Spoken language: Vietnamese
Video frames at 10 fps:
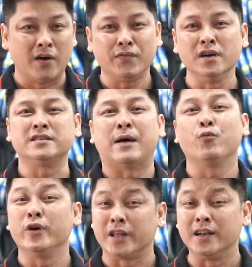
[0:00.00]
Với phương
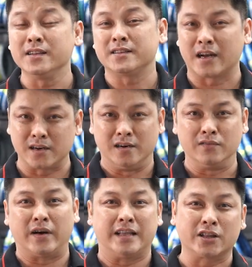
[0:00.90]
châm uy tín, chất
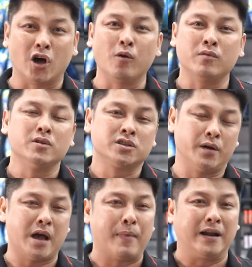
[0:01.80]
lượng và giá tốt,
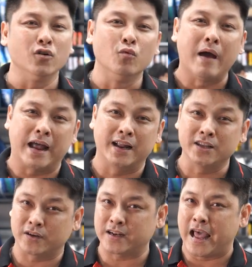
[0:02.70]
số hai bánh luôn mang
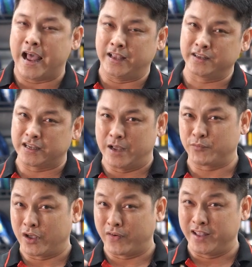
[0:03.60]
đến cho khách hàng những trải
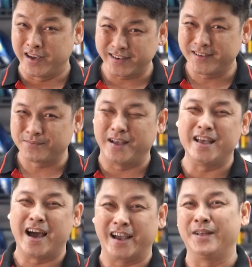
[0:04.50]
nghiệm tuyệt vời nhất. Bây
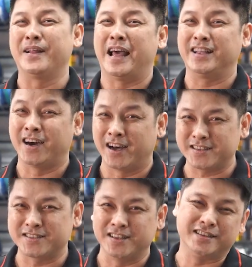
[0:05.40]
giờ cái clip đến đây hết.
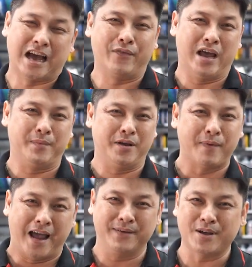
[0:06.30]
Xin chào và hẹn gặp lại các bạn.